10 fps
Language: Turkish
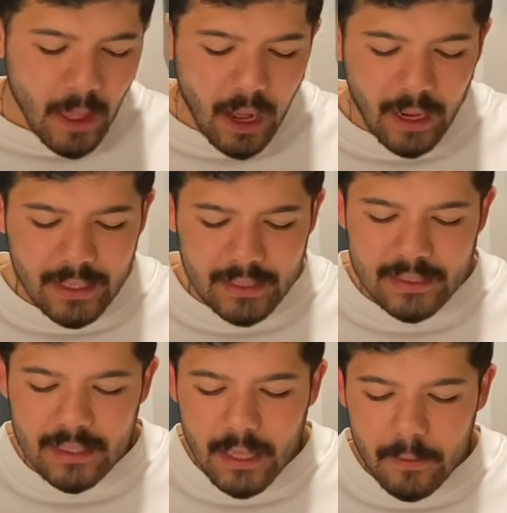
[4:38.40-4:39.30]

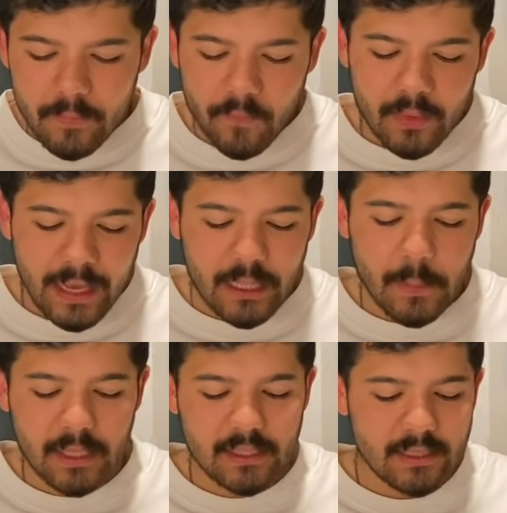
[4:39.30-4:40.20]
AYT'de
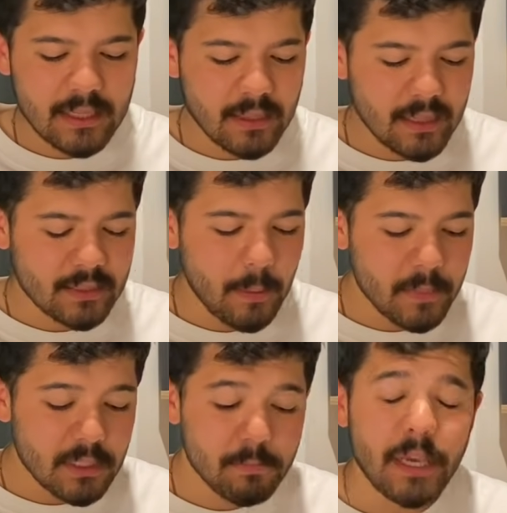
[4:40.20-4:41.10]
edebiyatın standart
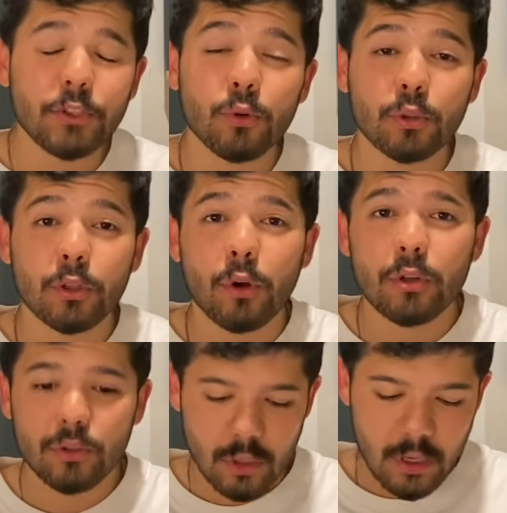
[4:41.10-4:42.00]
sapması 5.4.
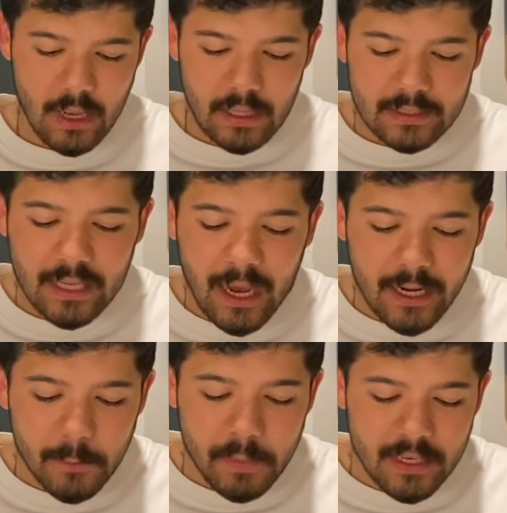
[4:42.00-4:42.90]

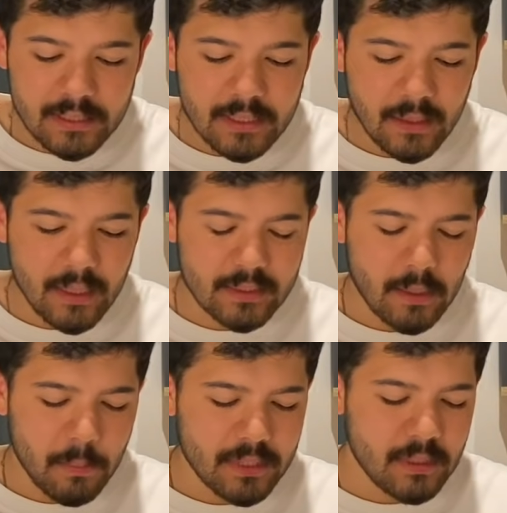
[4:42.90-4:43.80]
Tarih 1'in standart
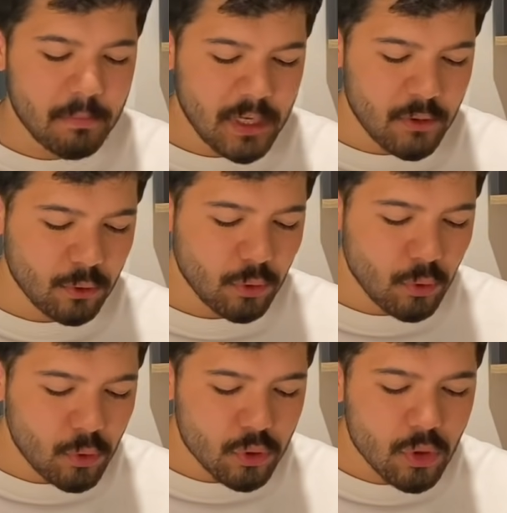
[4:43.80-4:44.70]
sapması
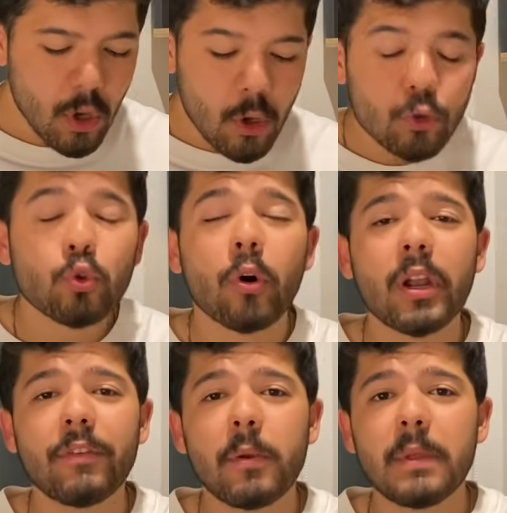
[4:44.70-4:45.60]
1.9,
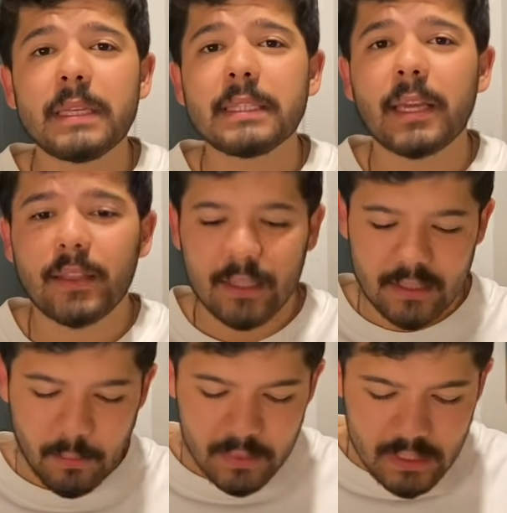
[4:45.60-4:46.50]
coğrafya 1'in standart
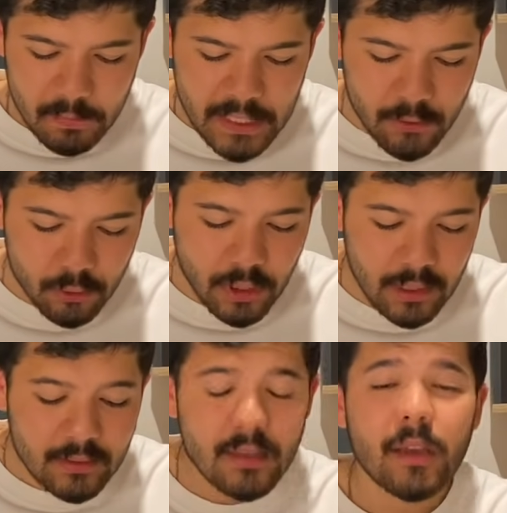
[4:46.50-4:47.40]
sapması
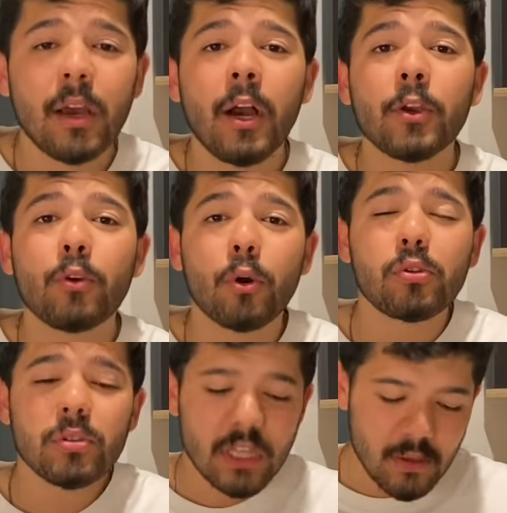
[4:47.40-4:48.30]
1.6.
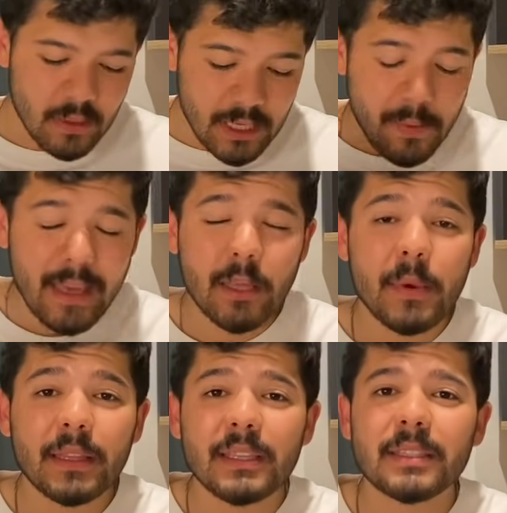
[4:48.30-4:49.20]
Gördüğünüz gibi
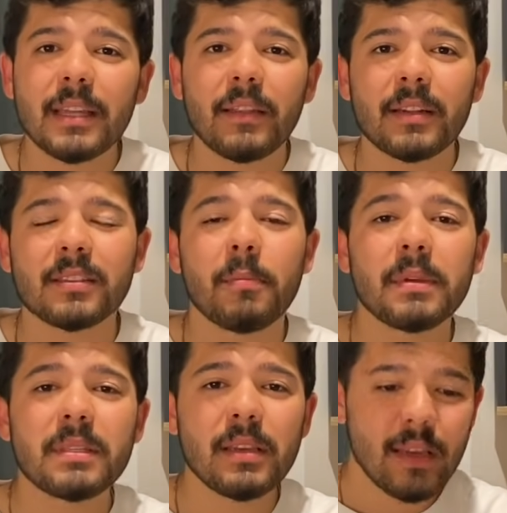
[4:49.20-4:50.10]
edebiyatın standart
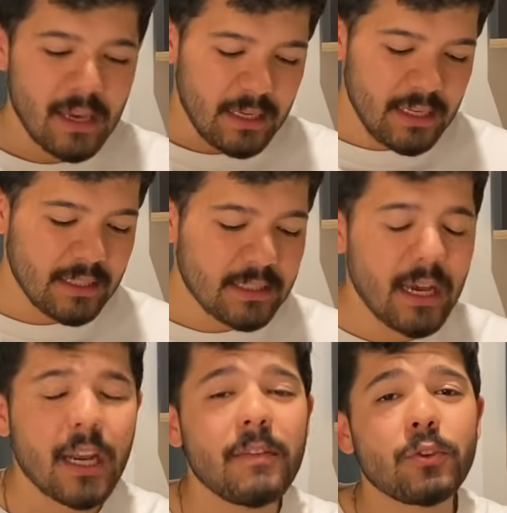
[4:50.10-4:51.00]
sapması yine
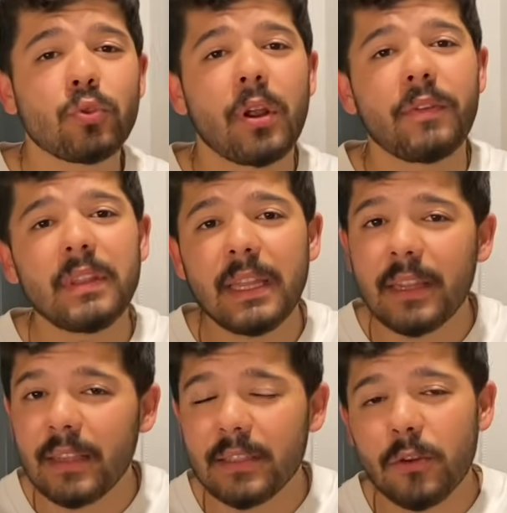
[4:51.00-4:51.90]
tarih ve coğrafyanın
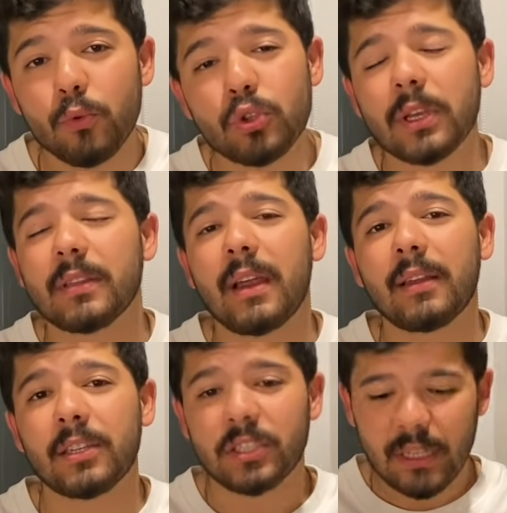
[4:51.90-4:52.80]
neredeyse 3 katı
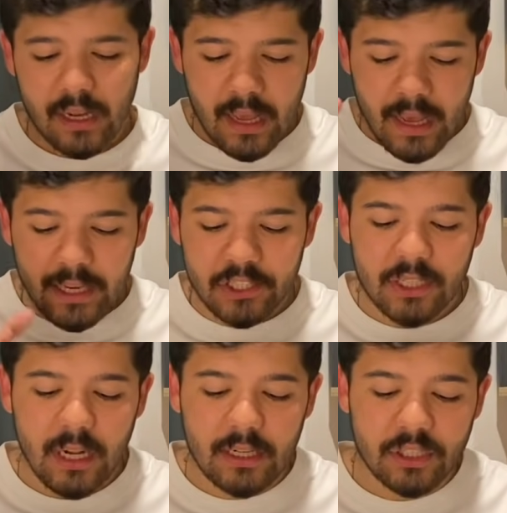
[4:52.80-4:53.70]
arkadaşlar. Eşit
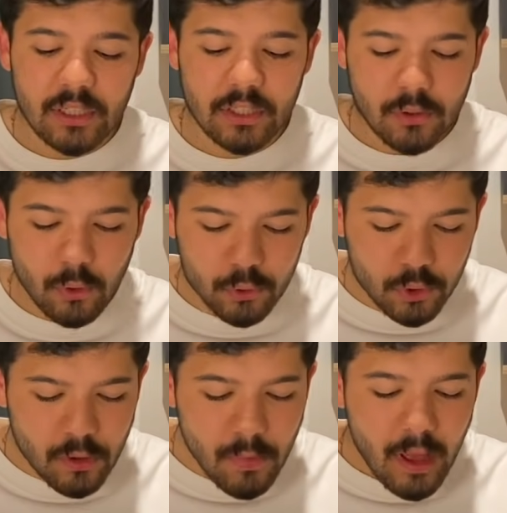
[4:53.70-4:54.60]
ağırlıkçılar için
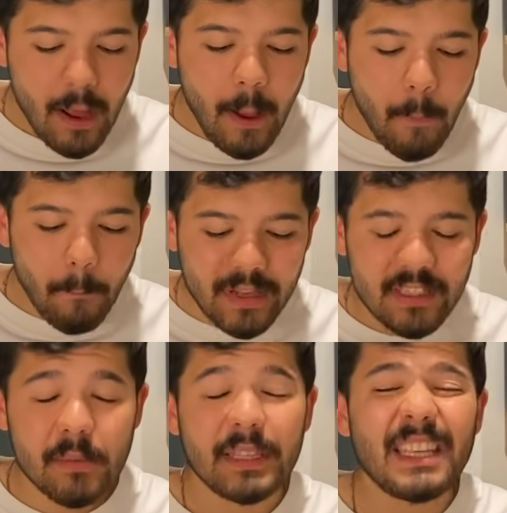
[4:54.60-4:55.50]
konuşuyorum.
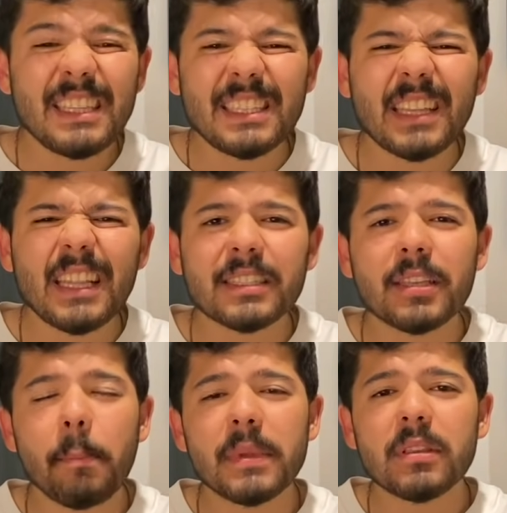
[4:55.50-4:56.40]
Matematiğin standart
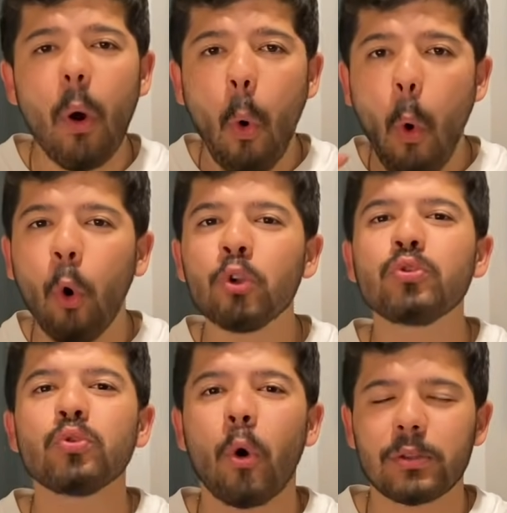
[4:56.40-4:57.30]
sapması
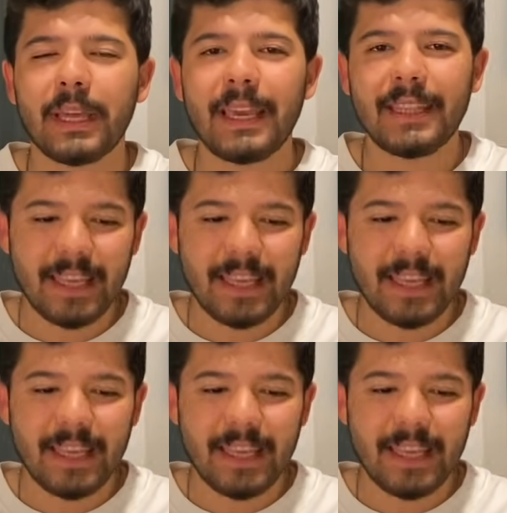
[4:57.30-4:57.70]
10.7.